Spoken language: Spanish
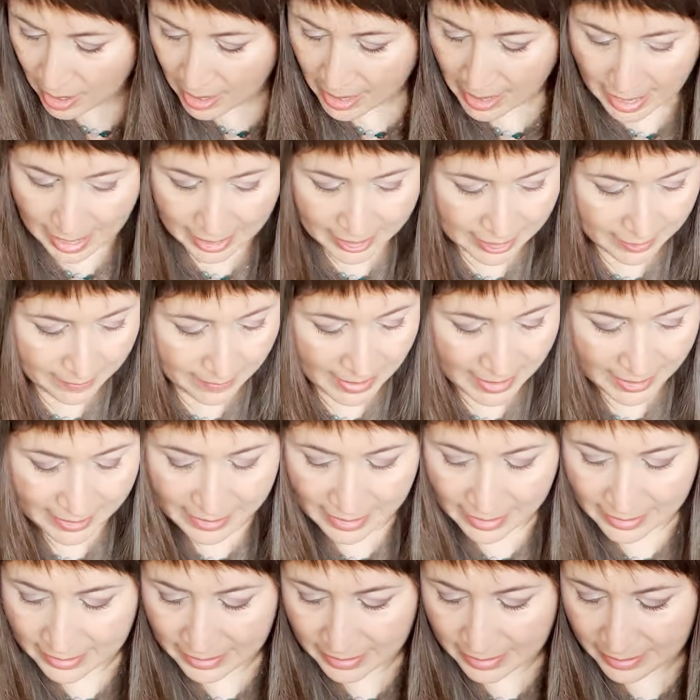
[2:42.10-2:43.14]
a nivel
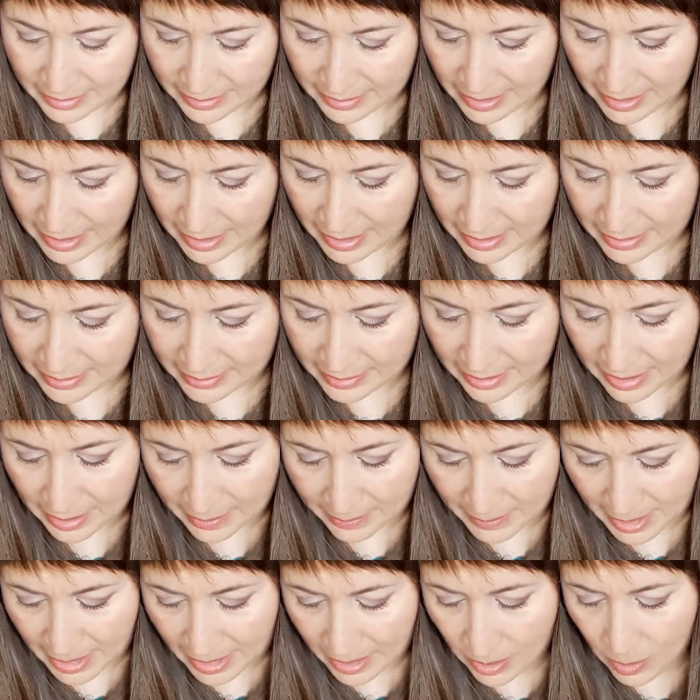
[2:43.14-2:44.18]
del, del,
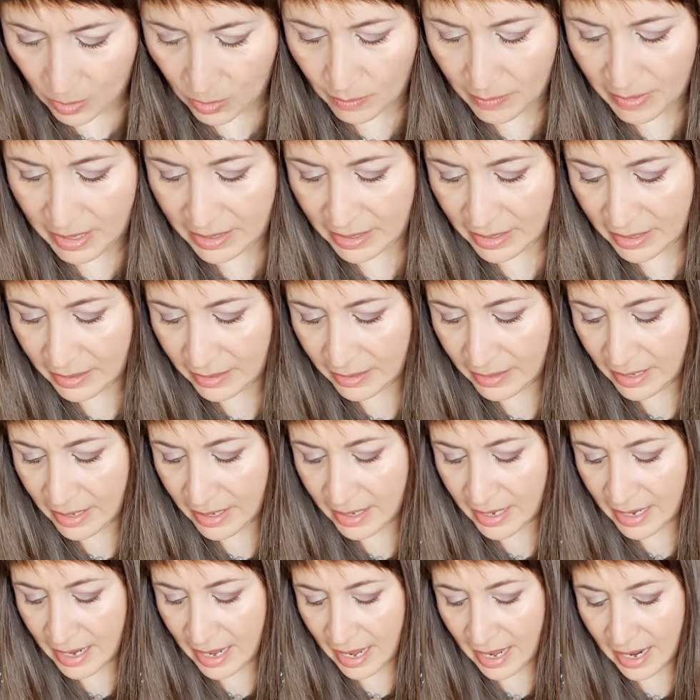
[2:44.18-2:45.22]
trabajo, me dice
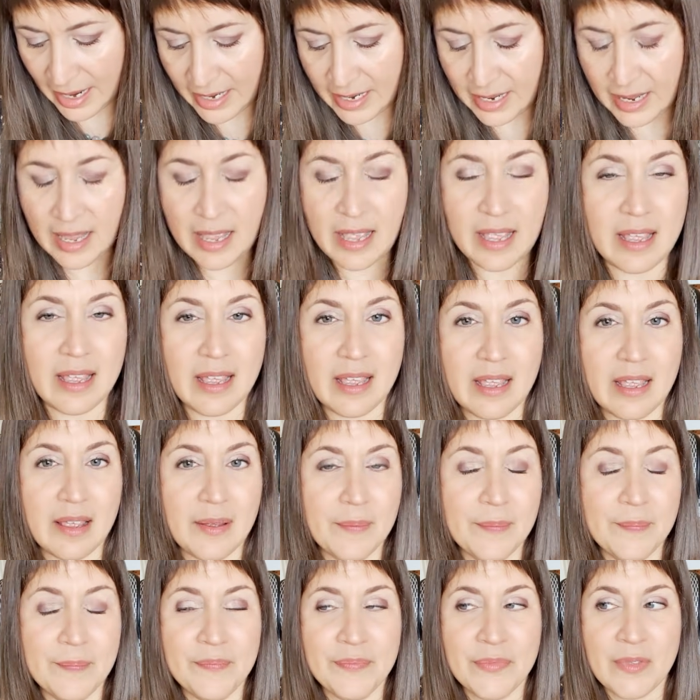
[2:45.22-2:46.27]
que hay
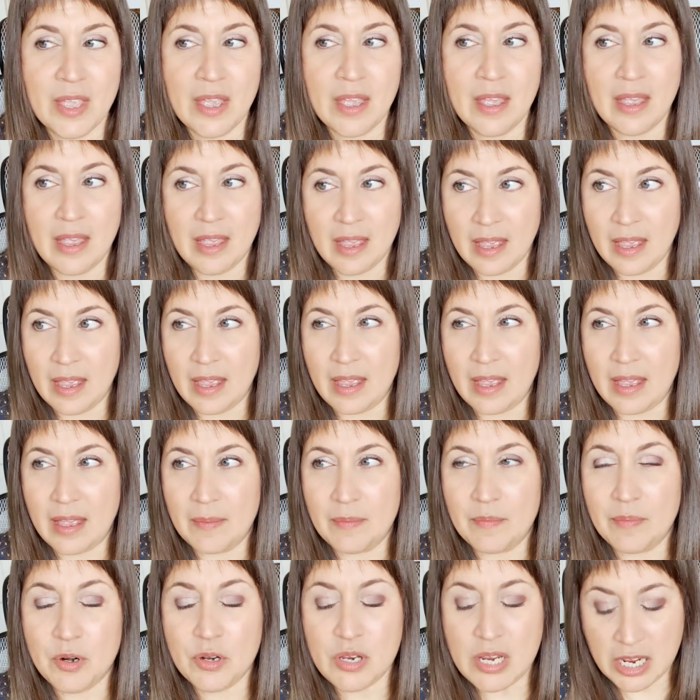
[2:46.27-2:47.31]
eh,
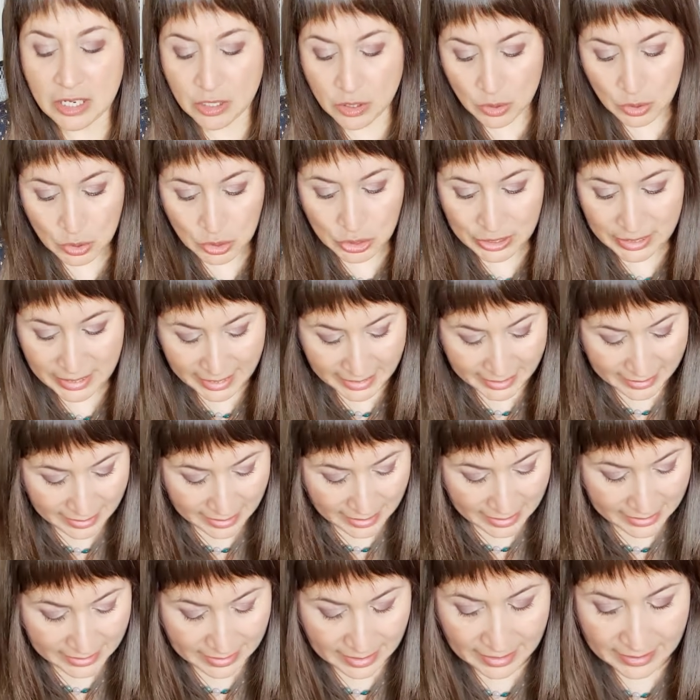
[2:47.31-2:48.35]
proyectos
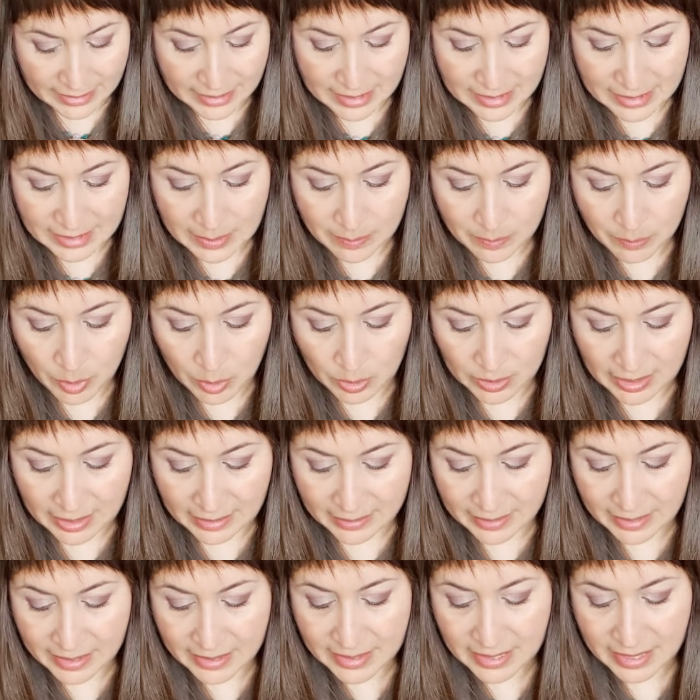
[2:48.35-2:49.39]
interesantes, e
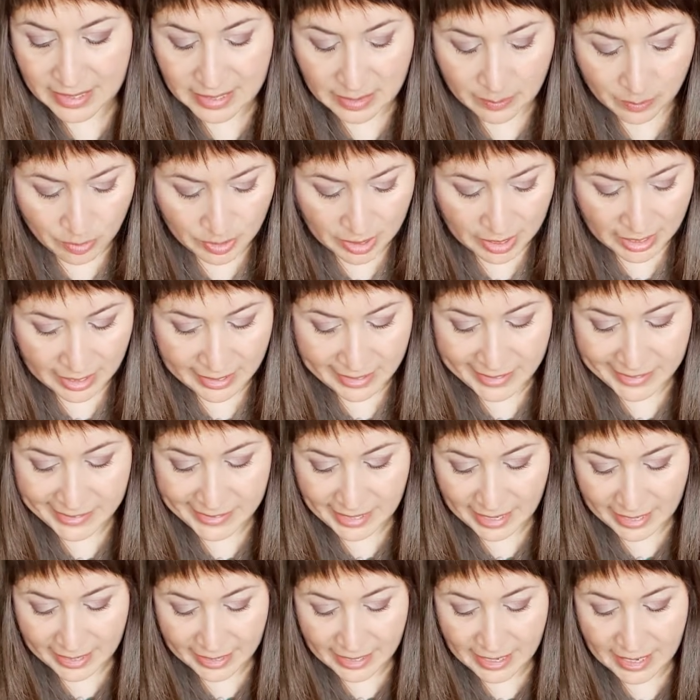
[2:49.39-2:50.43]
importantes que se pueden
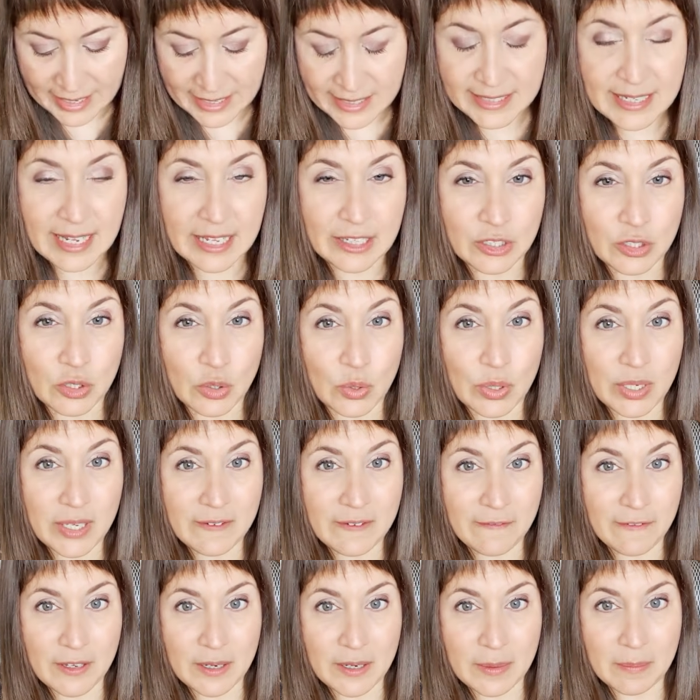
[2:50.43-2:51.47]
estar realizando y
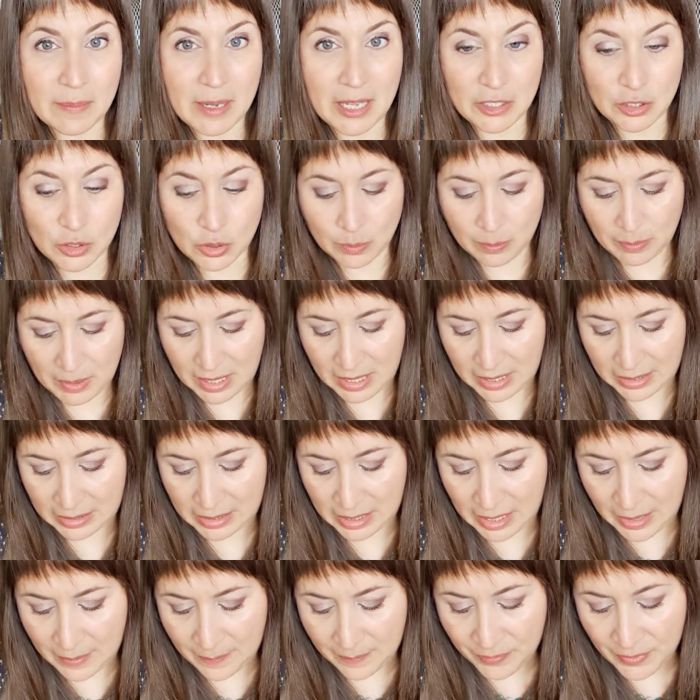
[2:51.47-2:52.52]
firmando para
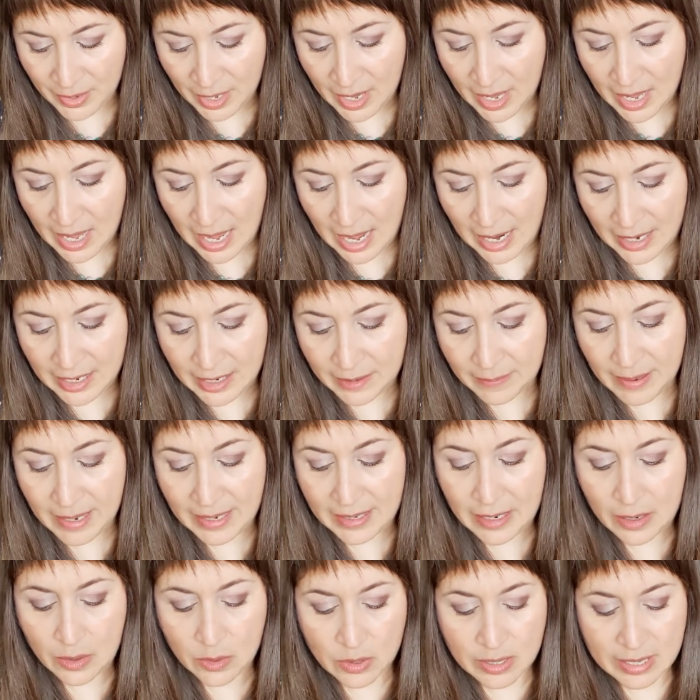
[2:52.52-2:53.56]
ti a nivel
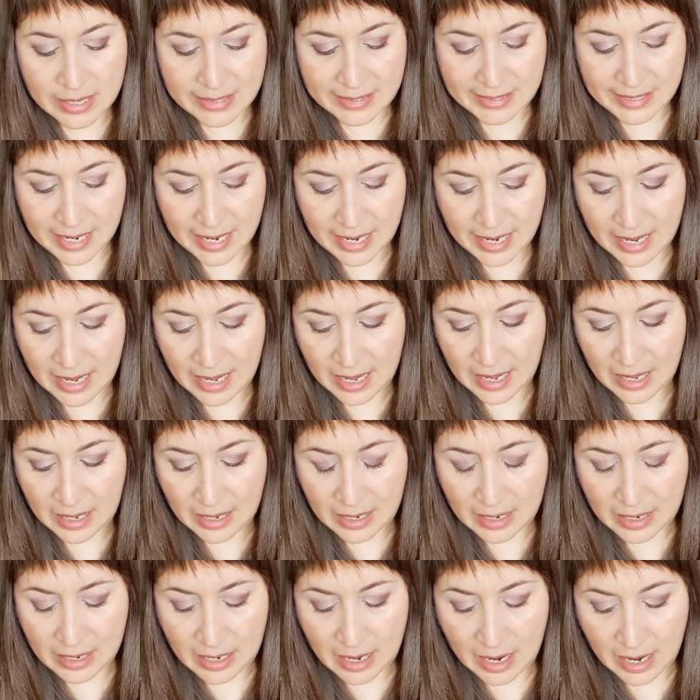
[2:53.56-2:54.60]
de lo que sea
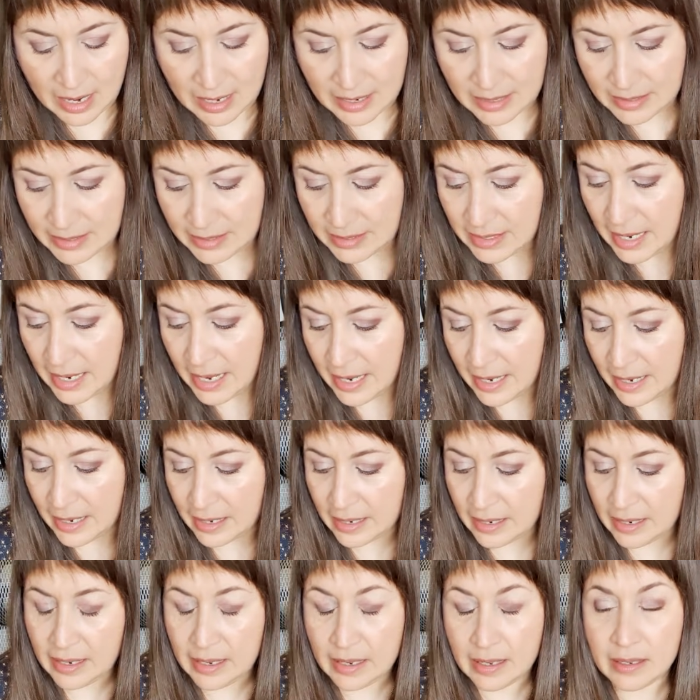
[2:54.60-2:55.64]
las,
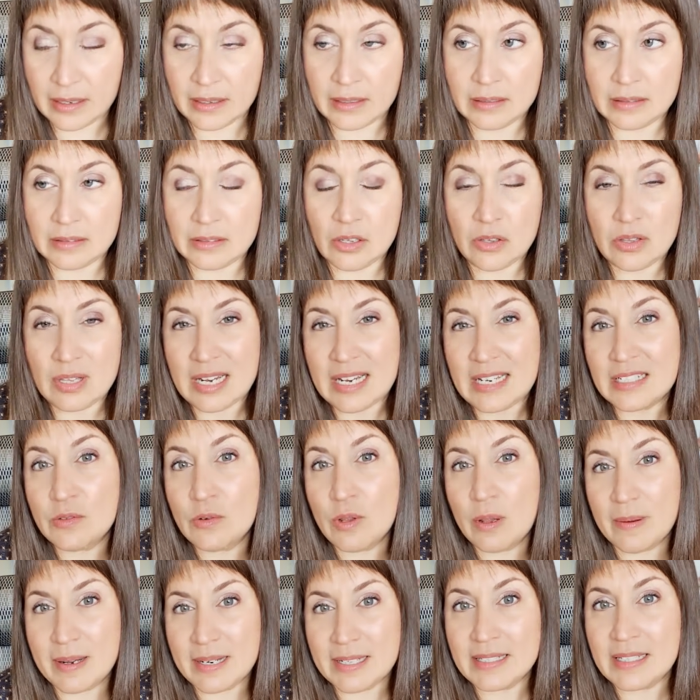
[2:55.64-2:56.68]
eh, todas las
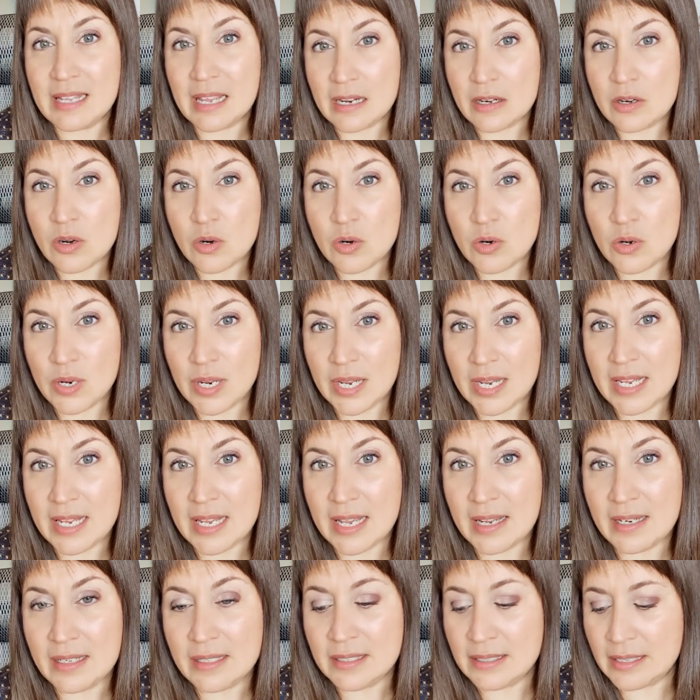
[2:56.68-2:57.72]
nuevas
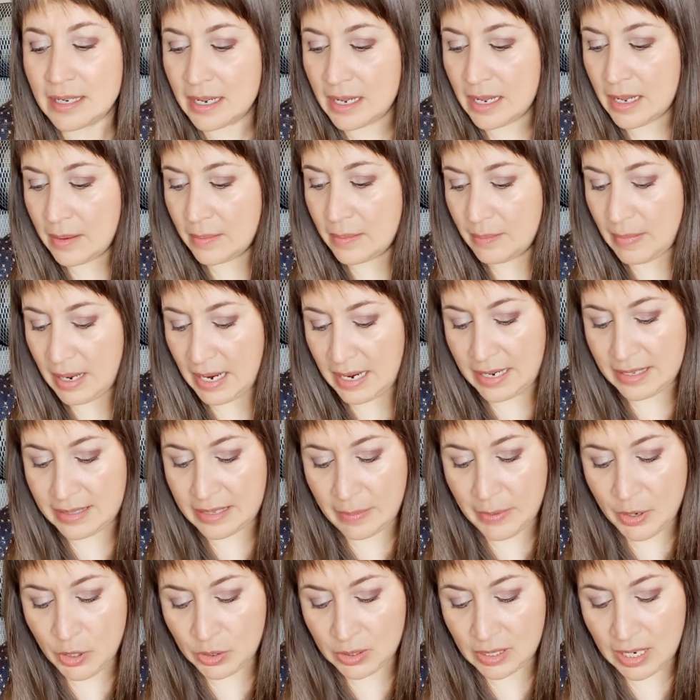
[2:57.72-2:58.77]
tecnologías. ¿Vale? Te
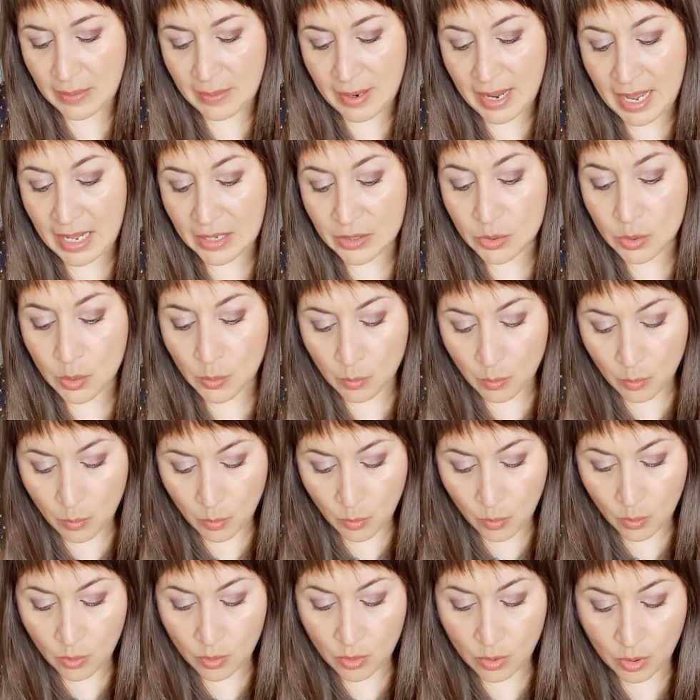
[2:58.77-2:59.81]
veo trabajando
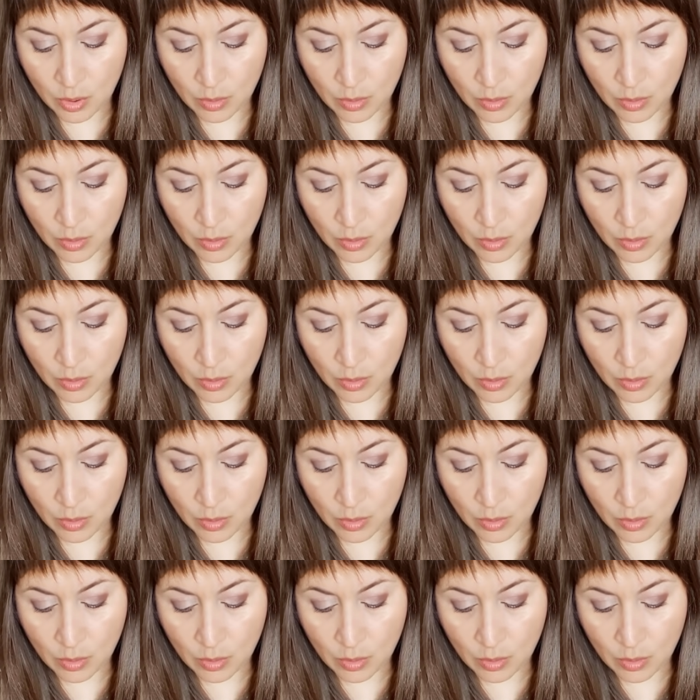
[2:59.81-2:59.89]
muro,